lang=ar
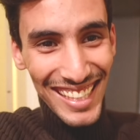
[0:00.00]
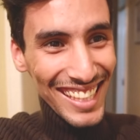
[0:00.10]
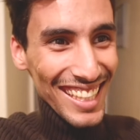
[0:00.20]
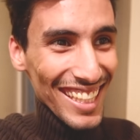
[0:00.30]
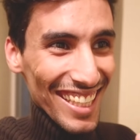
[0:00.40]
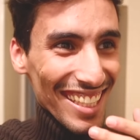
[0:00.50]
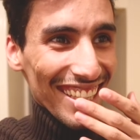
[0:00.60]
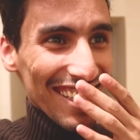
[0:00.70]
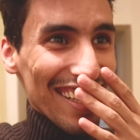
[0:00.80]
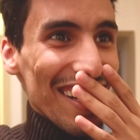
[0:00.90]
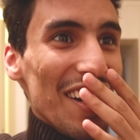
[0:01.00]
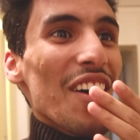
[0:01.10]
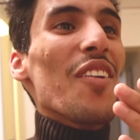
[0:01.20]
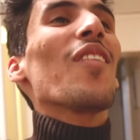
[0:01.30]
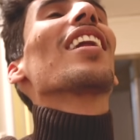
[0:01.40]
لا اسوي لك
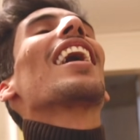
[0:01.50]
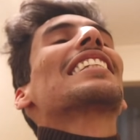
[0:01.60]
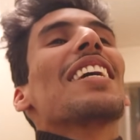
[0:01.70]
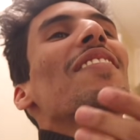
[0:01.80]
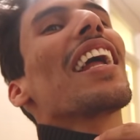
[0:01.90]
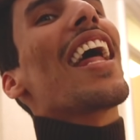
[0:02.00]
حركه والله سما